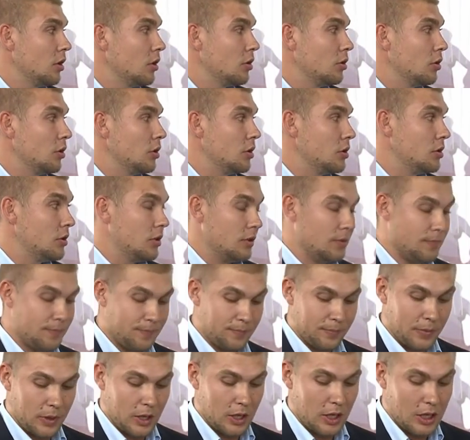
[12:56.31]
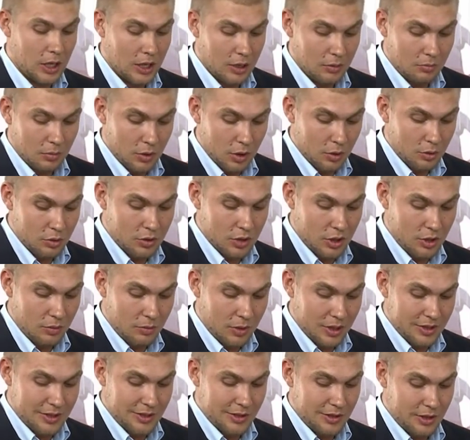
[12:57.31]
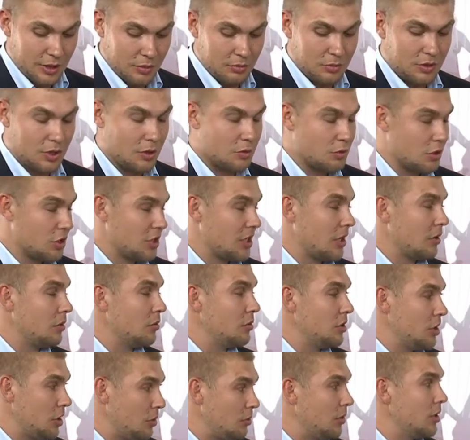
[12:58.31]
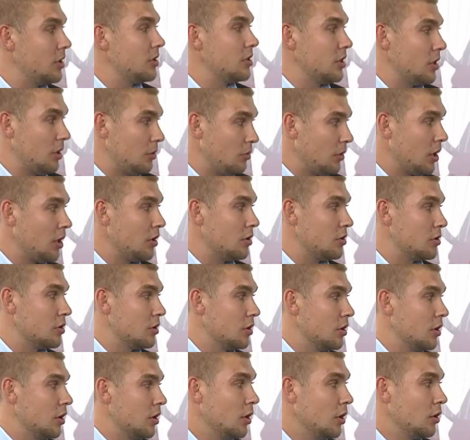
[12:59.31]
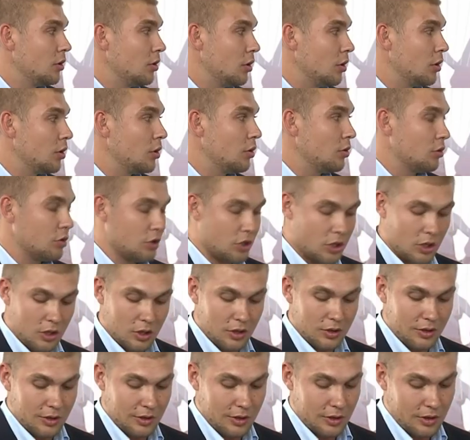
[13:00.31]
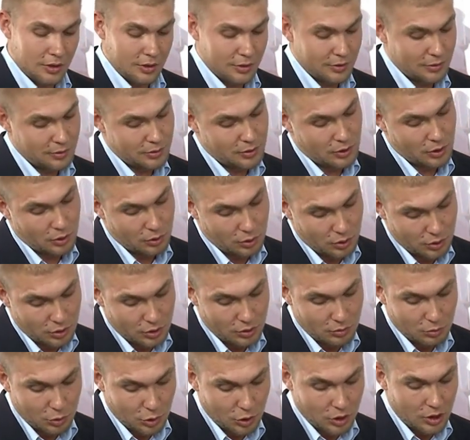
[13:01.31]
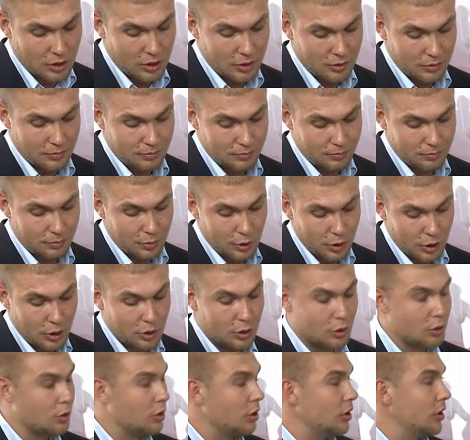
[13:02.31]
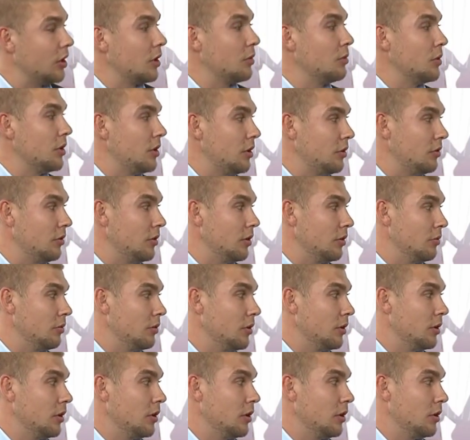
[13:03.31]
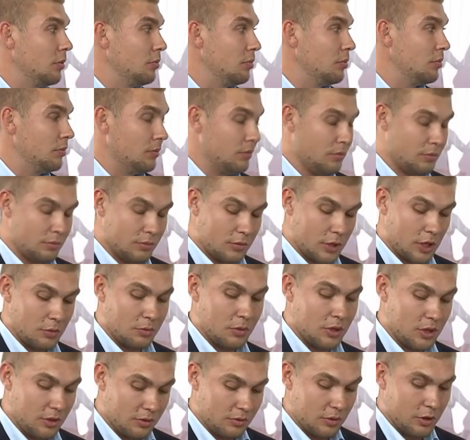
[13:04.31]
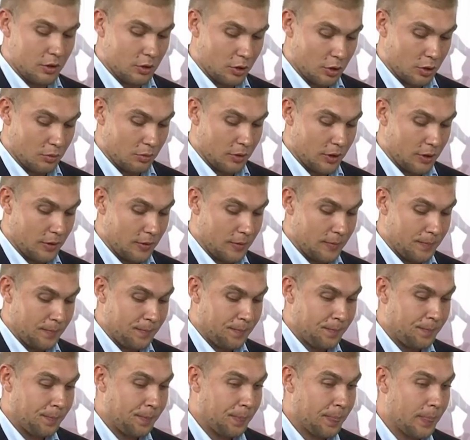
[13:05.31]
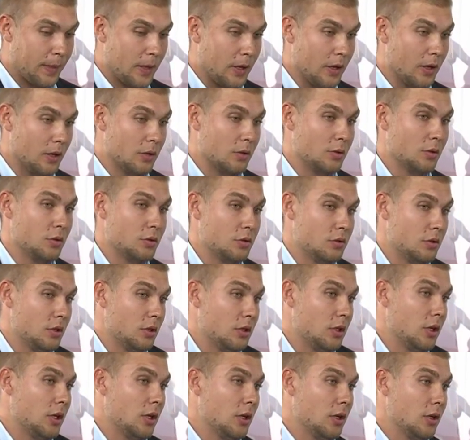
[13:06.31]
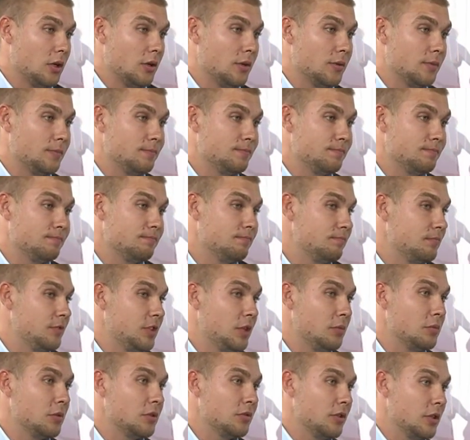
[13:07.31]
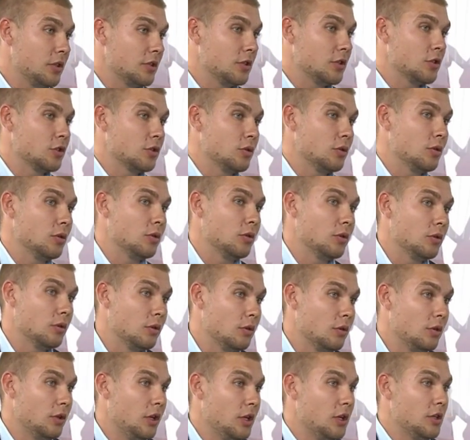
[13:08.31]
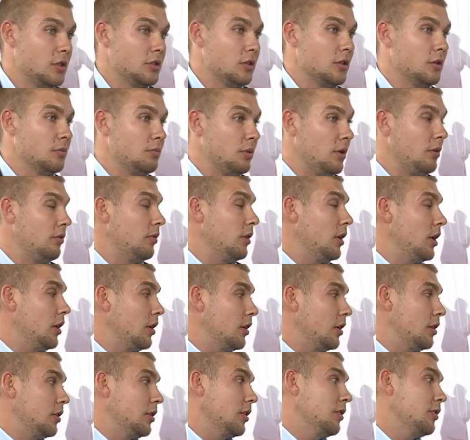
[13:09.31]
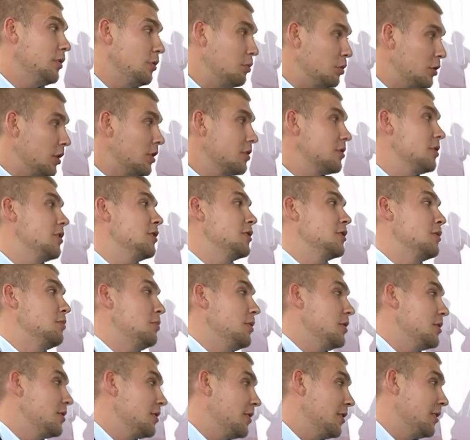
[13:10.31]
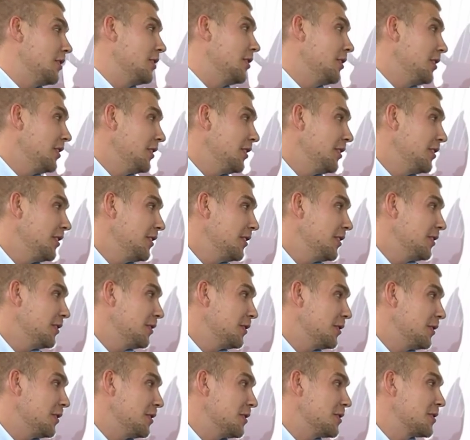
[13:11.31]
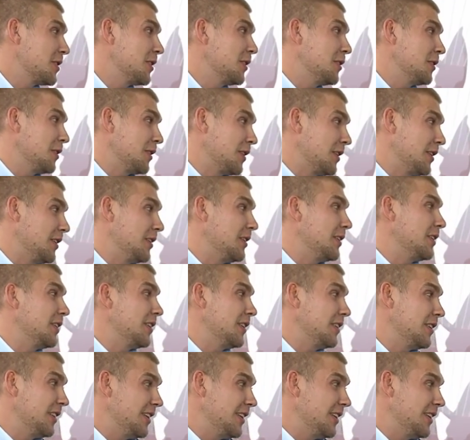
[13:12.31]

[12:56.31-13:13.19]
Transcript: То есть я могу заниматься тем, тем же самым, чем я и занимаюсь, только уже э, с такой немного более другой нормативной, нормативной нормой. то есть это всем известно, что есть привилегии, да, депутатские записки то есть которые...